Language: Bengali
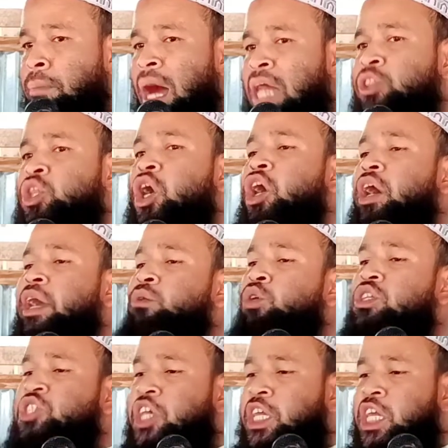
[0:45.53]
বাধ্য হয়ে
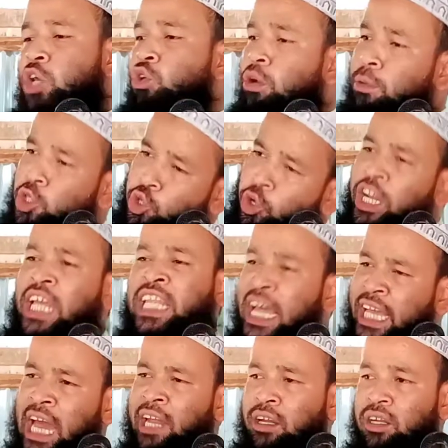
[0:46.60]
করছি কি করব শুনে
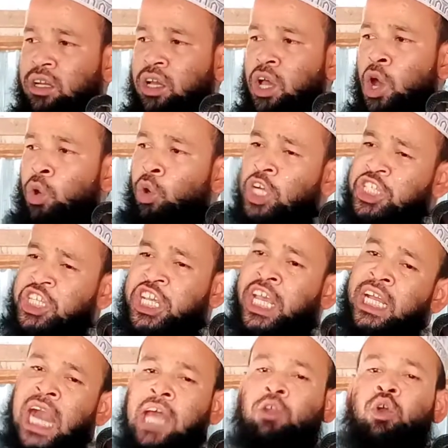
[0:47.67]
দেখেন ও
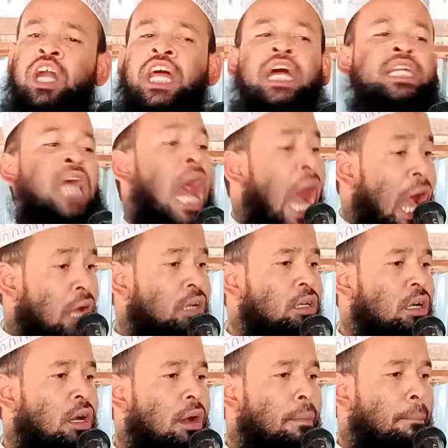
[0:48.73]
স্বীকার করে এটা
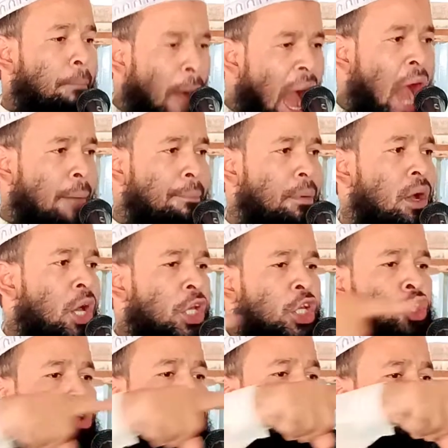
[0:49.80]
পাপ
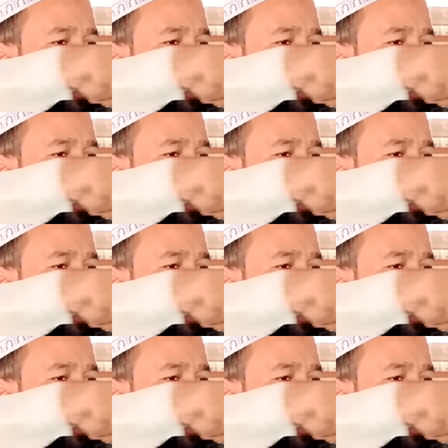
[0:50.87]
কিন্তু